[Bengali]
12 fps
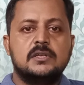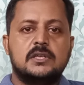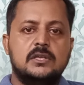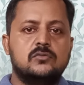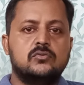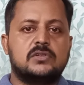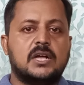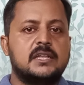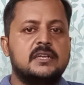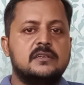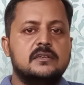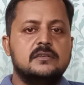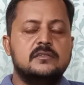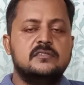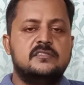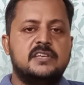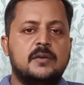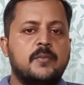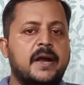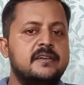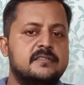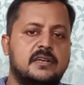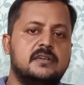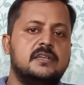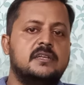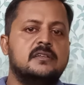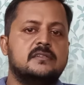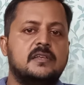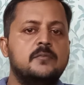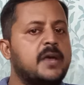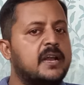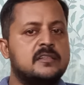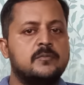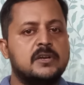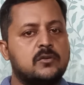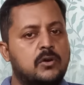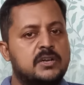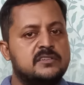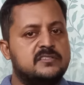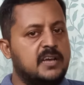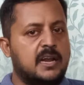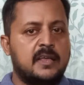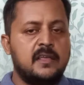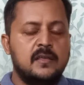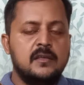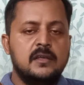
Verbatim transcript: কিন্তু তাদের যে মাইন্ডসেট নিয়ে সেই ম্যানেজমেন্ট কলেজ চালায়